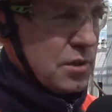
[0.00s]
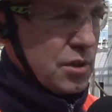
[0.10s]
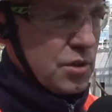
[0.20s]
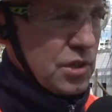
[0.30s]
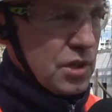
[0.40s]

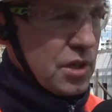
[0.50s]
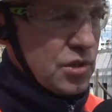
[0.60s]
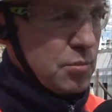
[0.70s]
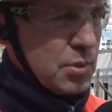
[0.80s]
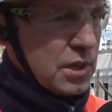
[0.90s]
zakończenia
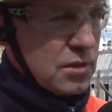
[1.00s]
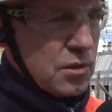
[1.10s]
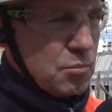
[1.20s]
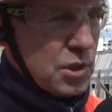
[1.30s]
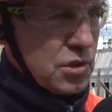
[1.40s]
naszych prac
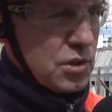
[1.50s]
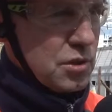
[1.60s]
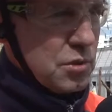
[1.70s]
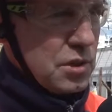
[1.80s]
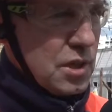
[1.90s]
to 1
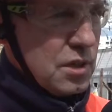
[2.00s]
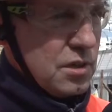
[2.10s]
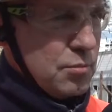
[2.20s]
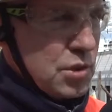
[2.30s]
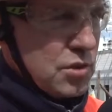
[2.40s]

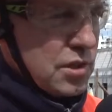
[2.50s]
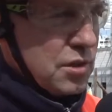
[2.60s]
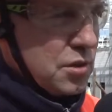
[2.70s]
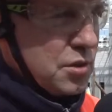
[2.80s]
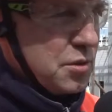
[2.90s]
grudnia
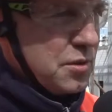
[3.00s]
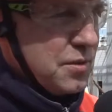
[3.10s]
bieżącego roku.